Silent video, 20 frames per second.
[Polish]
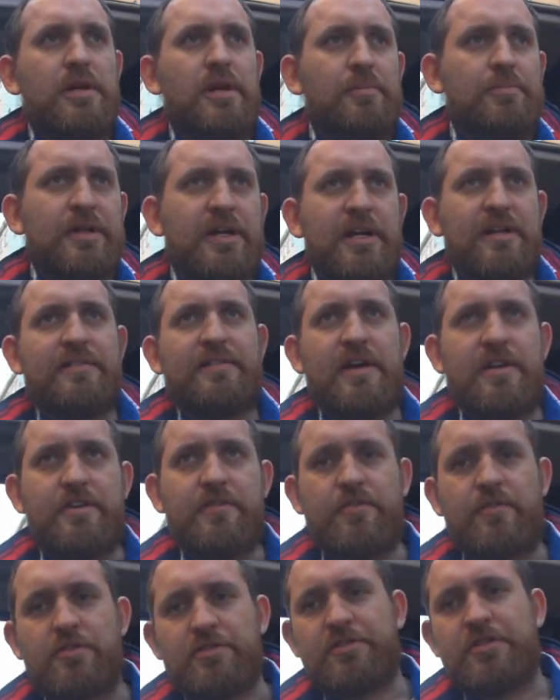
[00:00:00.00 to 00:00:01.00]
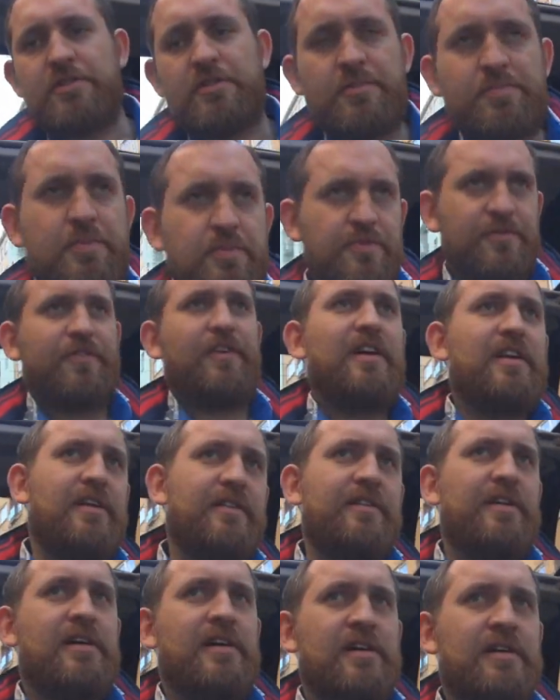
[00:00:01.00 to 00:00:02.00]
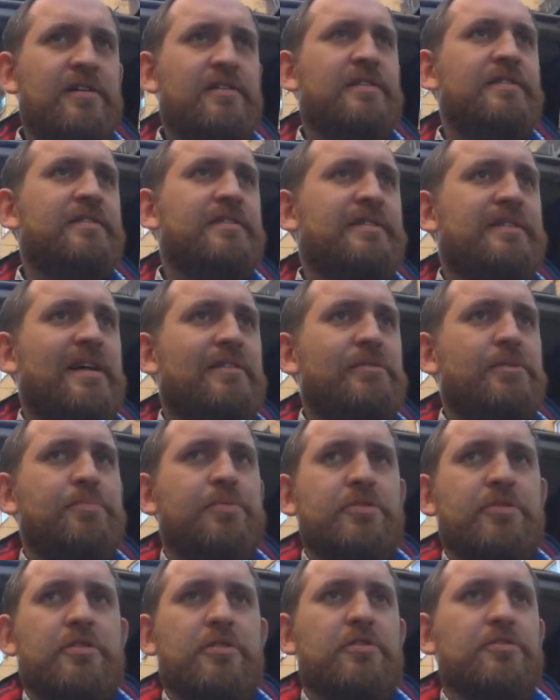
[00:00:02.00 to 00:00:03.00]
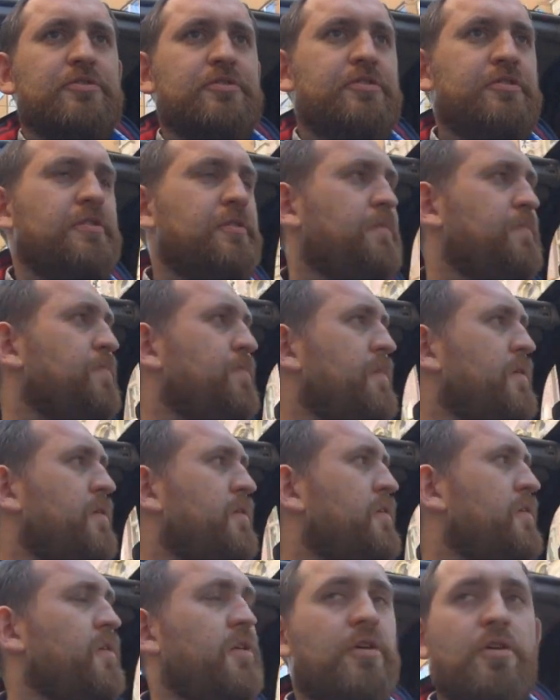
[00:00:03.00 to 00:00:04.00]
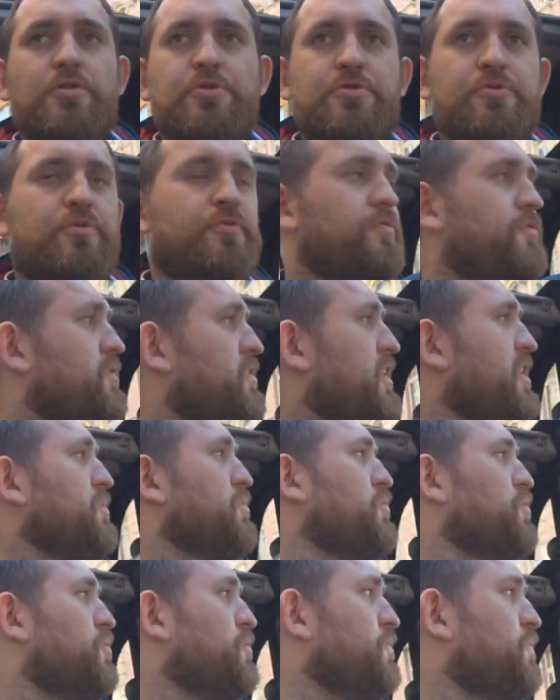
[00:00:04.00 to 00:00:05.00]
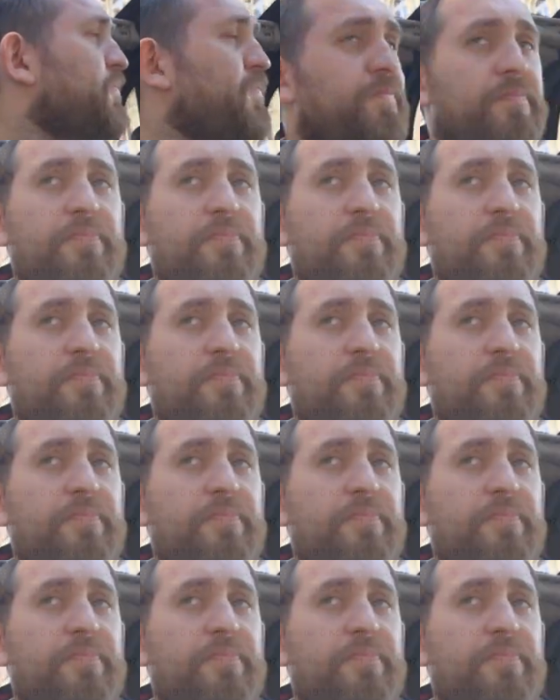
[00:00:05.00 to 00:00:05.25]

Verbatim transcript: Aplikacja Revolt pozwala na stały podgląd kosztów wynajmu.